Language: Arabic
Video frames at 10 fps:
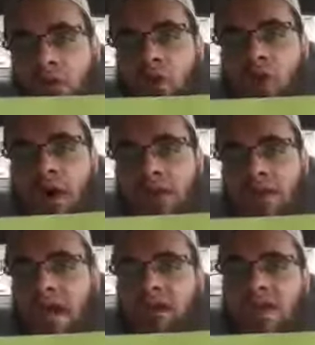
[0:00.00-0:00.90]
هو
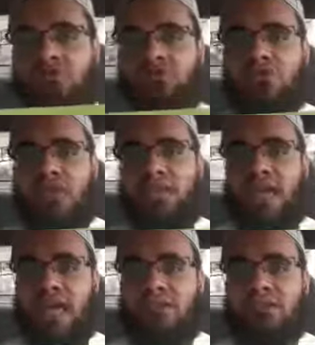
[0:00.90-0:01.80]
نقل الصورة
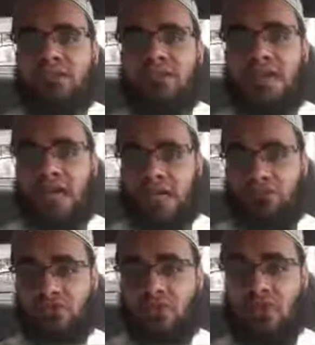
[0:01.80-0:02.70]
الحقيقية
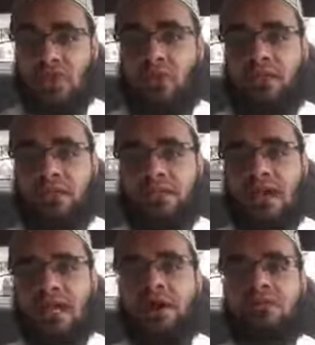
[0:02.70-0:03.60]
الصورة
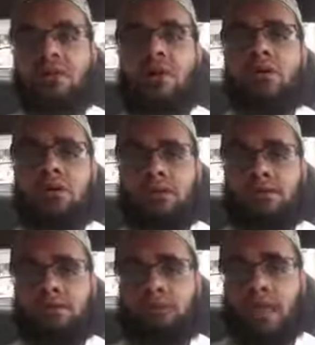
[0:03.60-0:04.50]
الواقعية على أرض الواقع
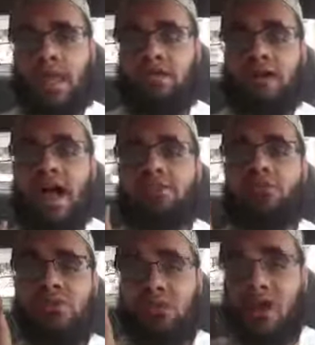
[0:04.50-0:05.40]

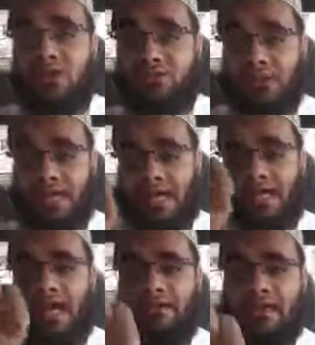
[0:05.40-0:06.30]
فأي تراجع
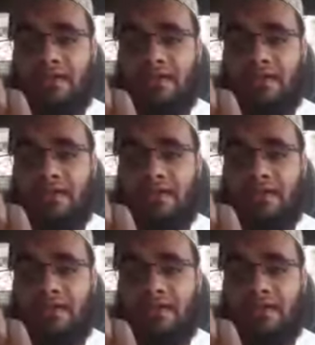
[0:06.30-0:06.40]
عن هذا